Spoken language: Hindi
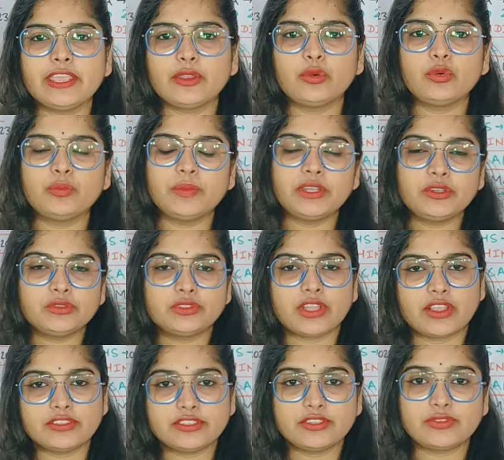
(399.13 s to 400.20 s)
रिक्रूटमेंट
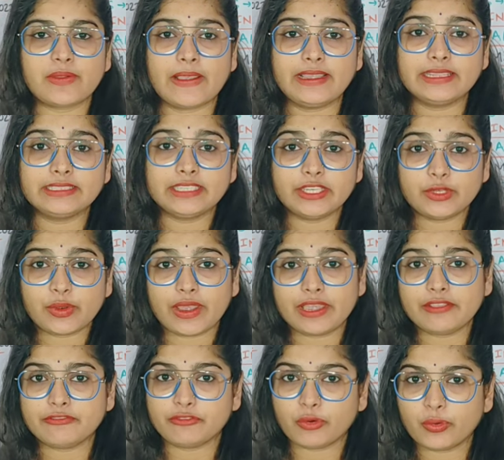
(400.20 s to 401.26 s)

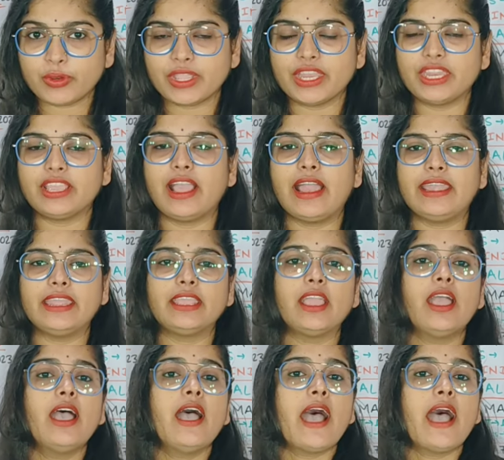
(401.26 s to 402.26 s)
2023-24 की रिगार्डिंग